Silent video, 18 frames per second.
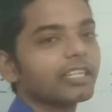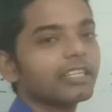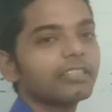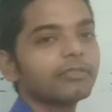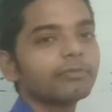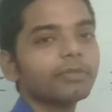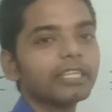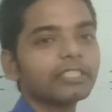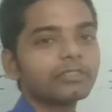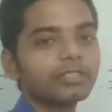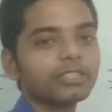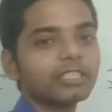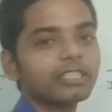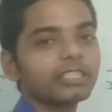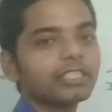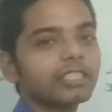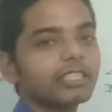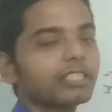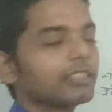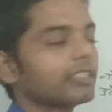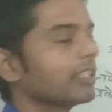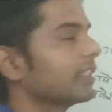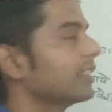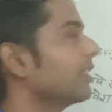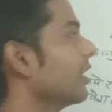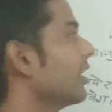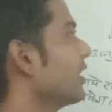का पांचवा
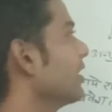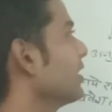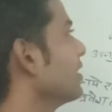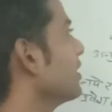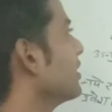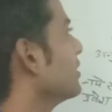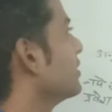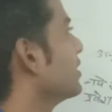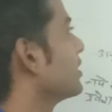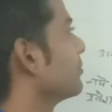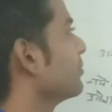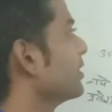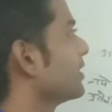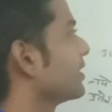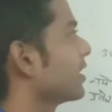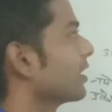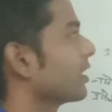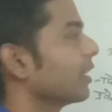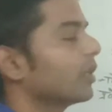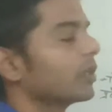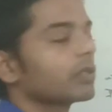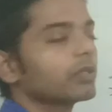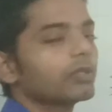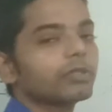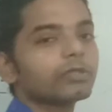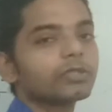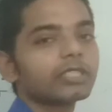अध्याय है जिसमें संघ
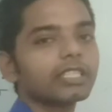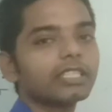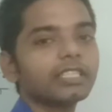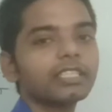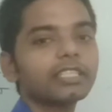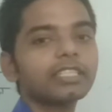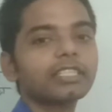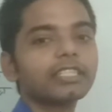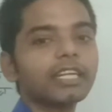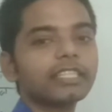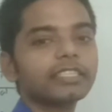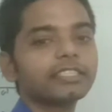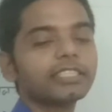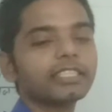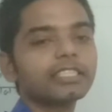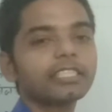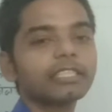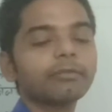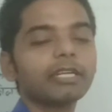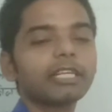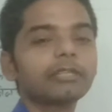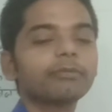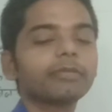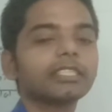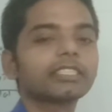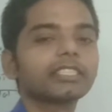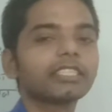और उसका राज्यक्षेत्र के
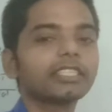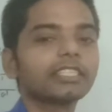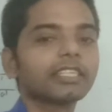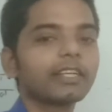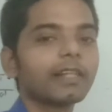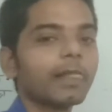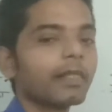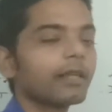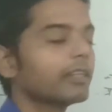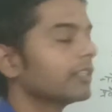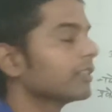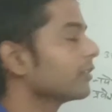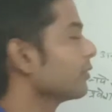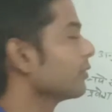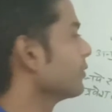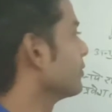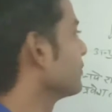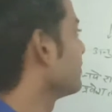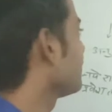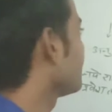बारे में बात करेंगे तो